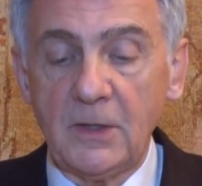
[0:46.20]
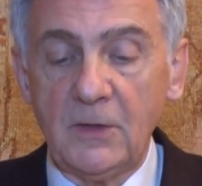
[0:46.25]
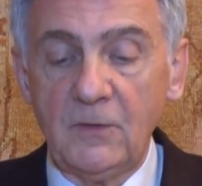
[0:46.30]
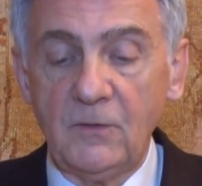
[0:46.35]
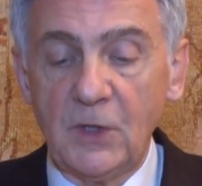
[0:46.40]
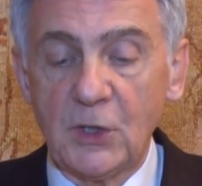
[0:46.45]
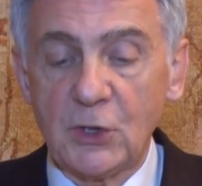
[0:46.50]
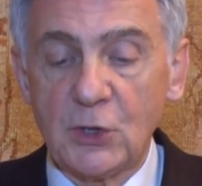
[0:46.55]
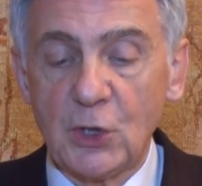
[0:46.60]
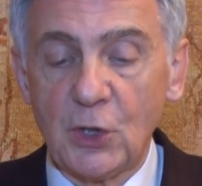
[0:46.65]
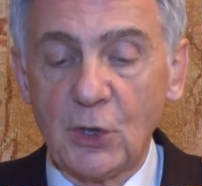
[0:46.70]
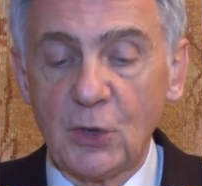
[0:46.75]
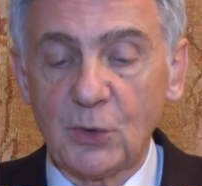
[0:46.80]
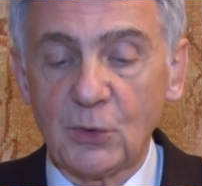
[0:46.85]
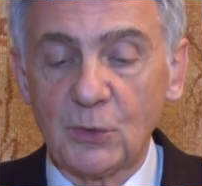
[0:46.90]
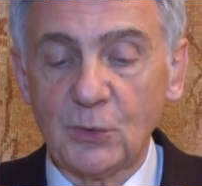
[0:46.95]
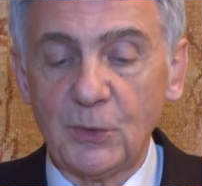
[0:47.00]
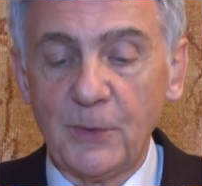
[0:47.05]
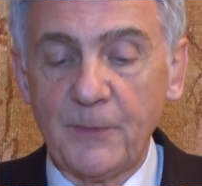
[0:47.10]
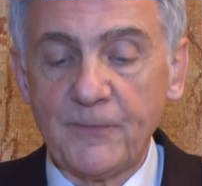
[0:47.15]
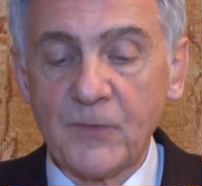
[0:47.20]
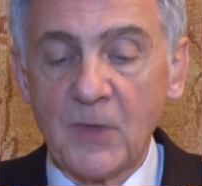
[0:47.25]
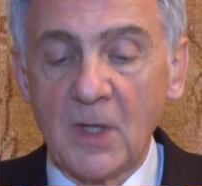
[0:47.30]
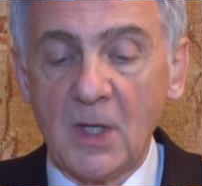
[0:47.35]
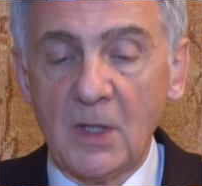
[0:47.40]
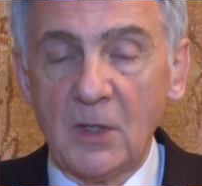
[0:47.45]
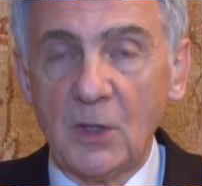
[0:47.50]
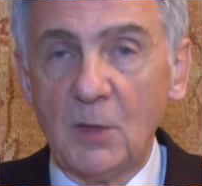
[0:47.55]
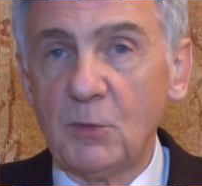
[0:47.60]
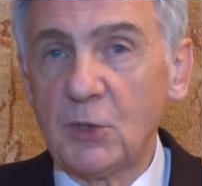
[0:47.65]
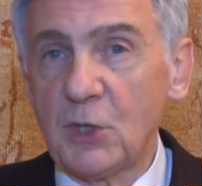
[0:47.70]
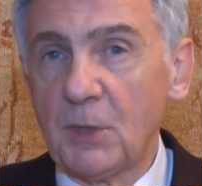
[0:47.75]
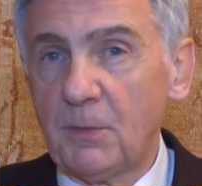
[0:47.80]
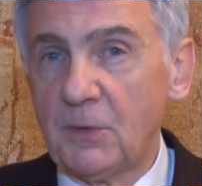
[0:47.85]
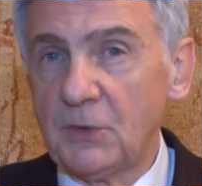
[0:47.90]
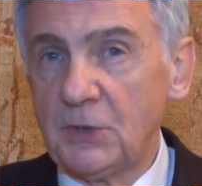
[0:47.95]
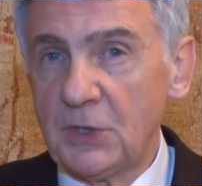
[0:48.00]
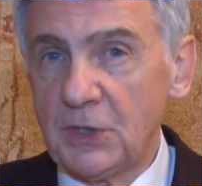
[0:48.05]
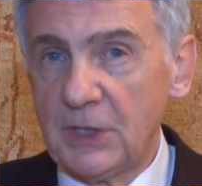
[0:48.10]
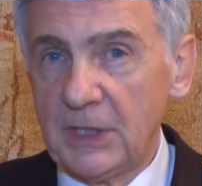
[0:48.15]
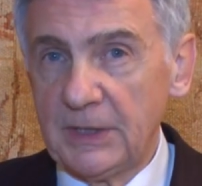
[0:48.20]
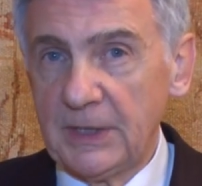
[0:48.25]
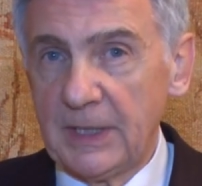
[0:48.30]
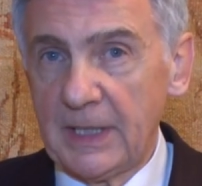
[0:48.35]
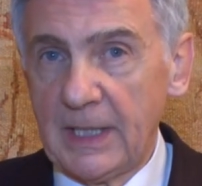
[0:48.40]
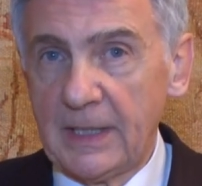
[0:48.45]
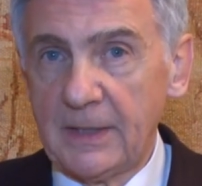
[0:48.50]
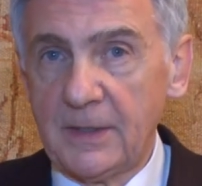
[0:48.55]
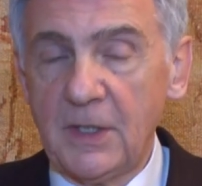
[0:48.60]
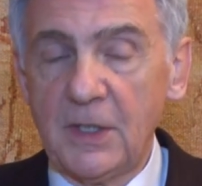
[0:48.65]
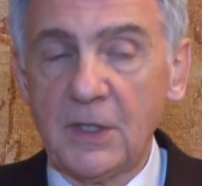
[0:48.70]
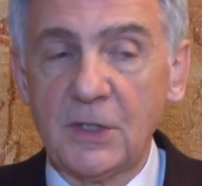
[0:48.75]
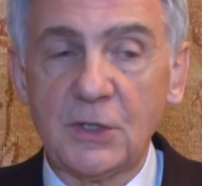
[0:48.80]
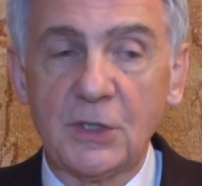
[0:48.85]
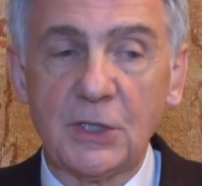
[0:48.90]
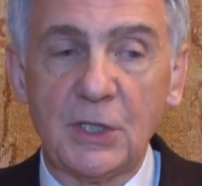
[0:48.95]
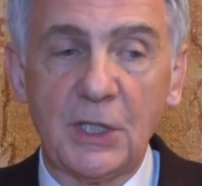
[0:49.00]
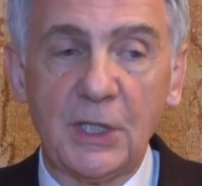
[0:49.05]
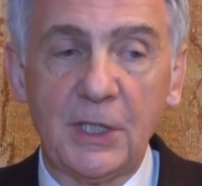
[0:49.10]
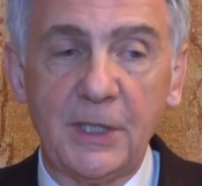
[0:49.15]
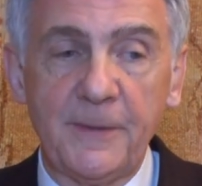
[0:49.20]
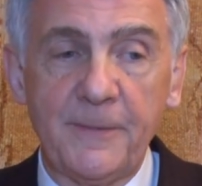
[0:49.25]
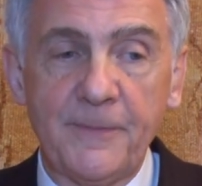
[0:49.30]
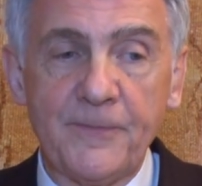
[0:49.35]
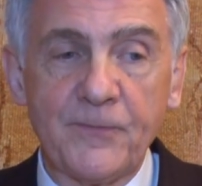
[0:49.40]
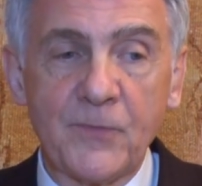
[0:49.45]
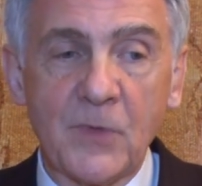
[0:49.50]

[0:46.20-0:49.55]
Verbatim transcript: i wieczoru. No muszę powiedzieć generalnie, że